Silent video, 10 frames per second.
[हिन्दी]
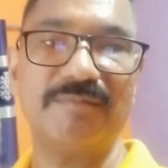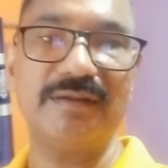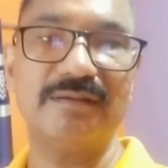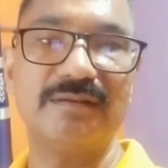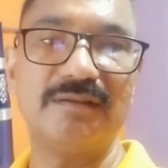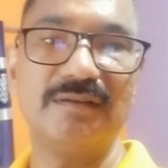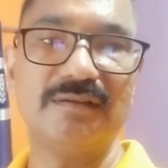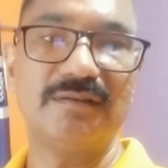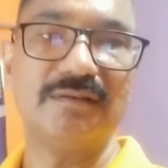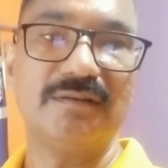में
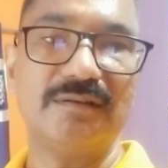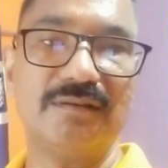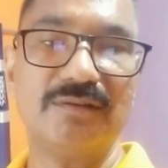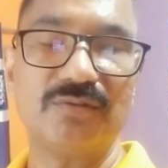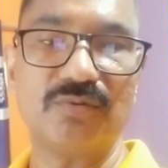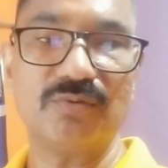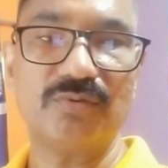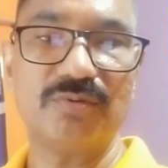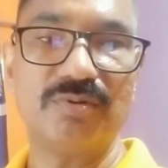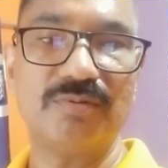तो
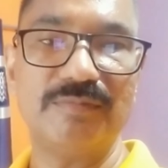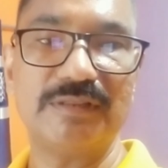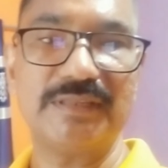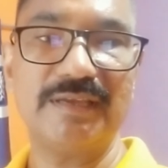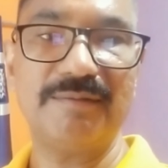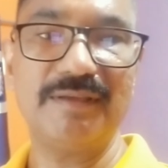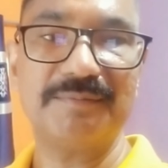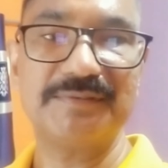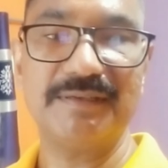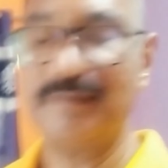मिलते हैं अभी आपसे